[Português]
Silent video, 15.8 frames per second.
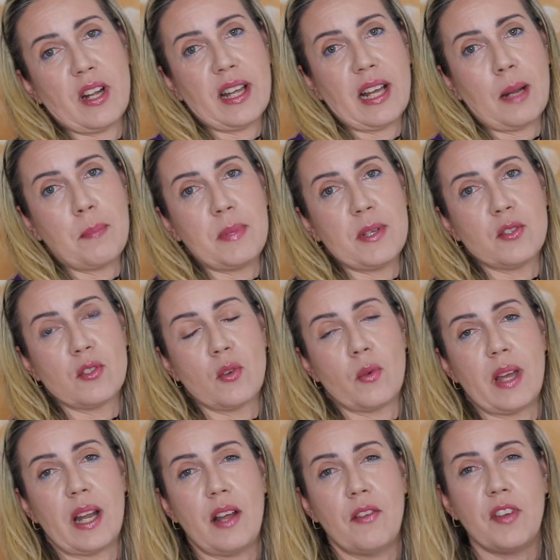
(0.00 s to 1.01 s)
naquela
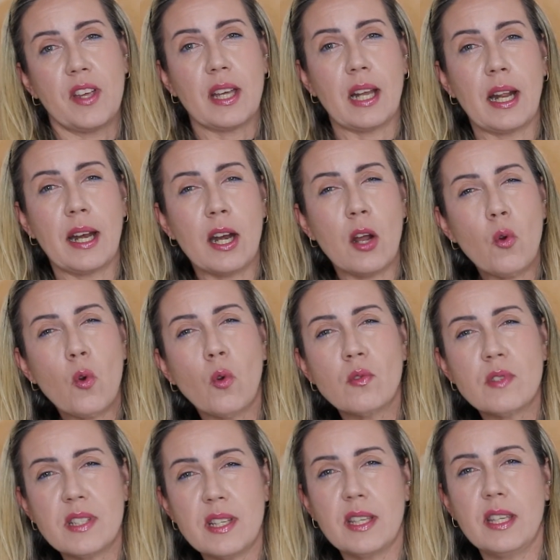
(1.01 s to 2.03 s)
pessoa, ela vê que ela não
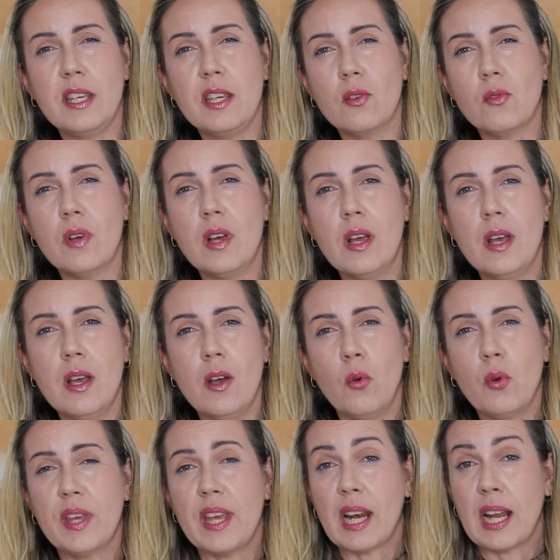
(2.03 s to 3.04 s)
conseguiu
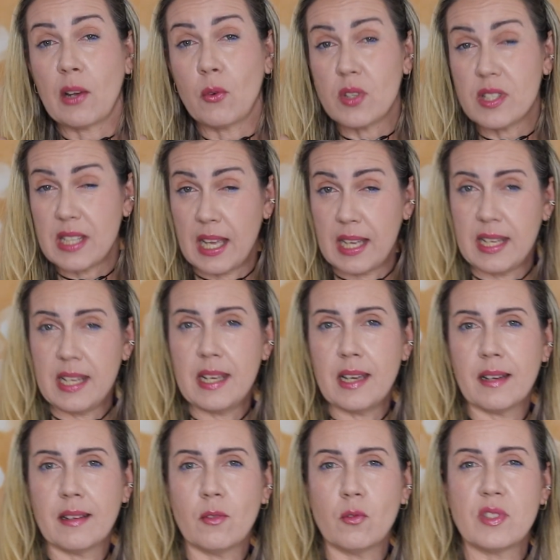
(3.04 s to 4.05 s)
o que ela
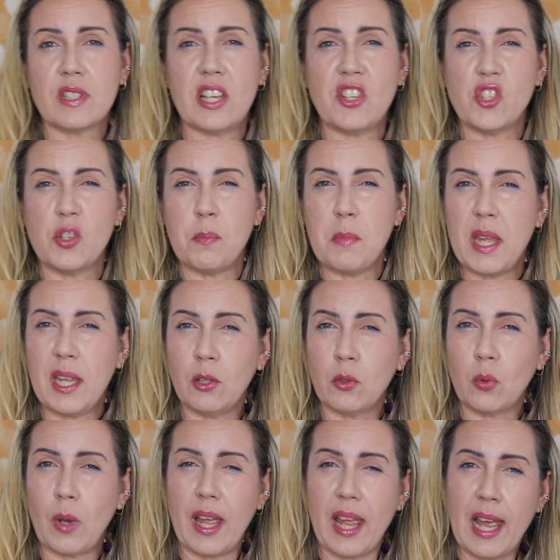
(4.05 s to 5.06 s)
gostaria, o
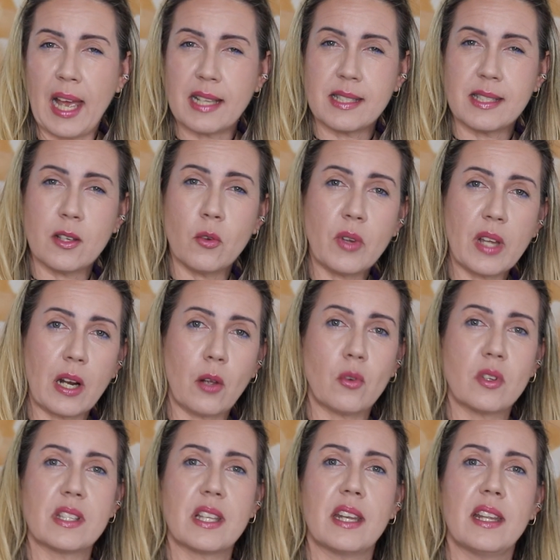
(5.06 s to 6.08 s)
sentimento, a reação que ela
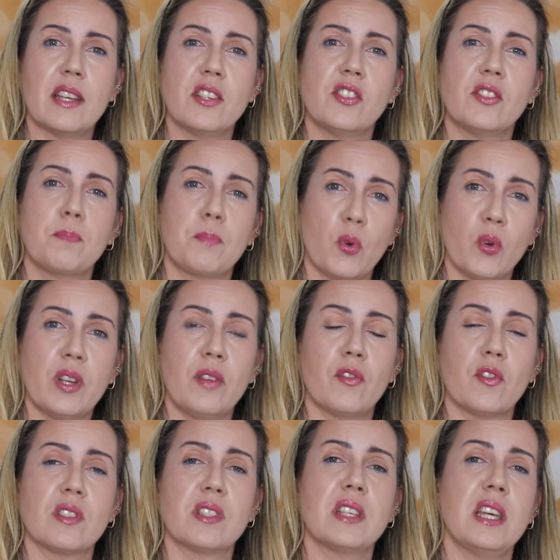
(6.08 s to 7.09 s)
gostaria de pôr em
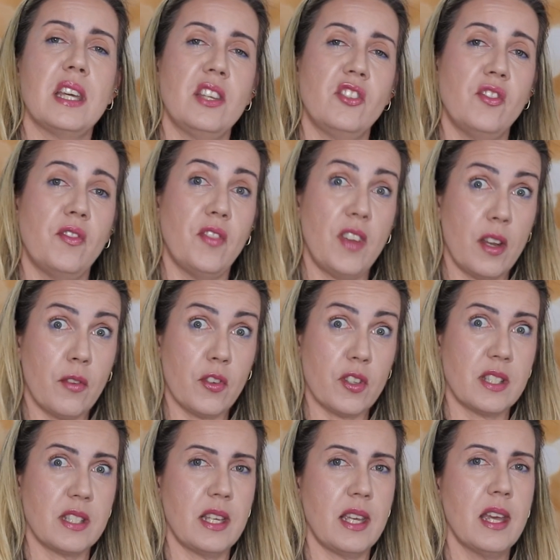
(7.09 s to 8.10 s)
você e de ver
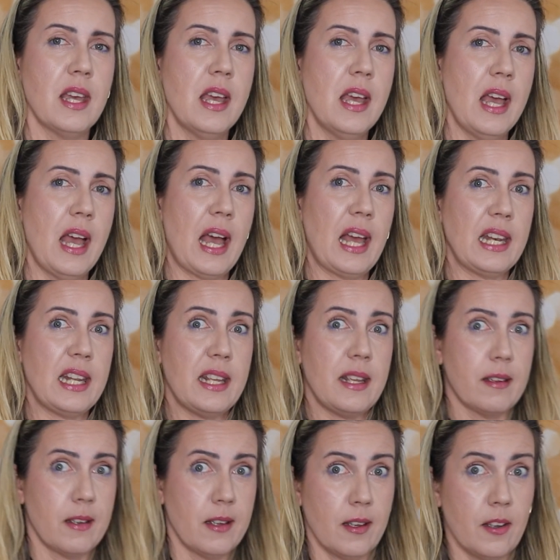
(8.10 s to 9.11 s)
você
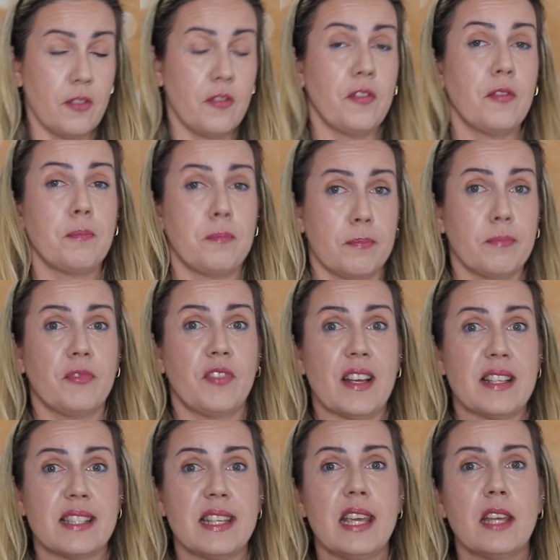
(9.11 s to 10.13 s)
ali
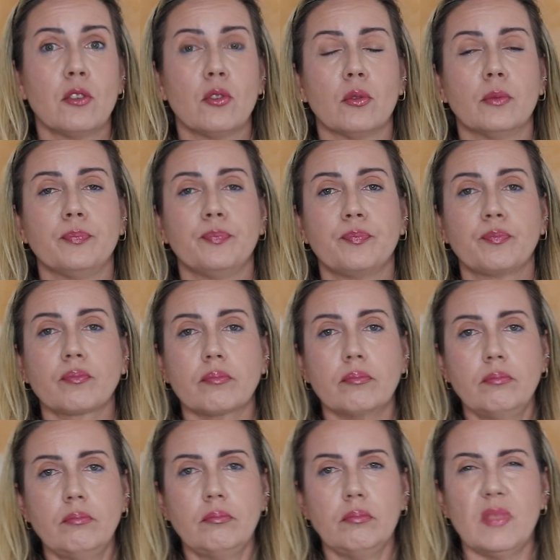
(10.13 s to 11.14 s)
fazendo,
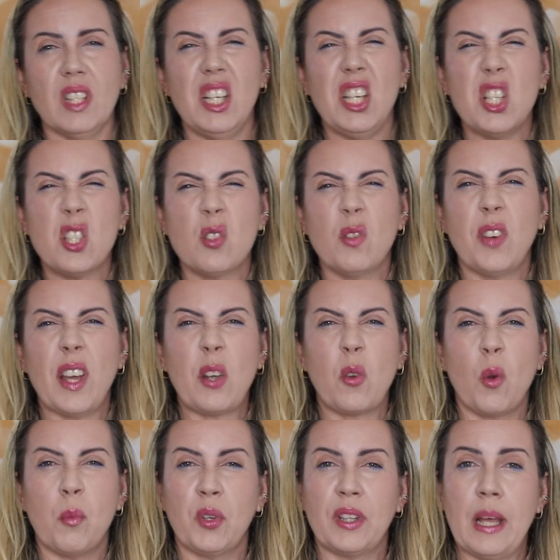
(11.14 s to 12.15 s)
isso vai
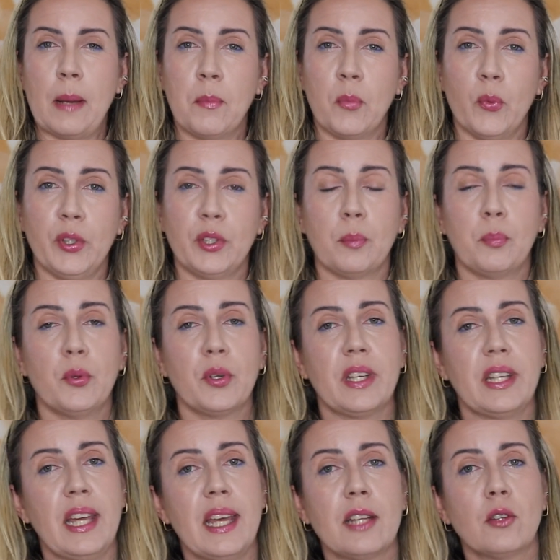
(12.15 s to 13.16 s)
incomodar muito
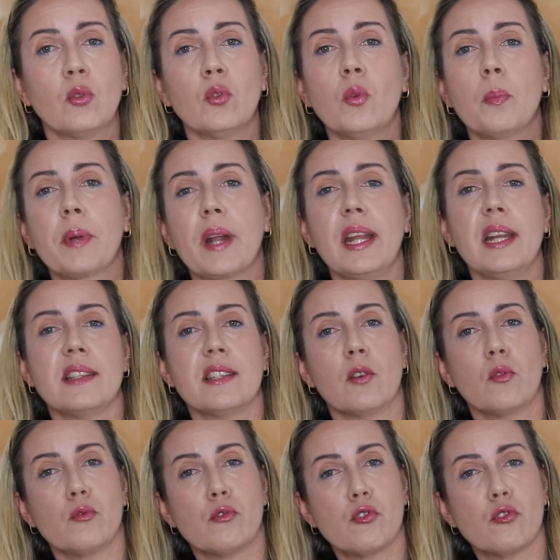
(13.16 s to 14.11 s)
porque tudo para eles é um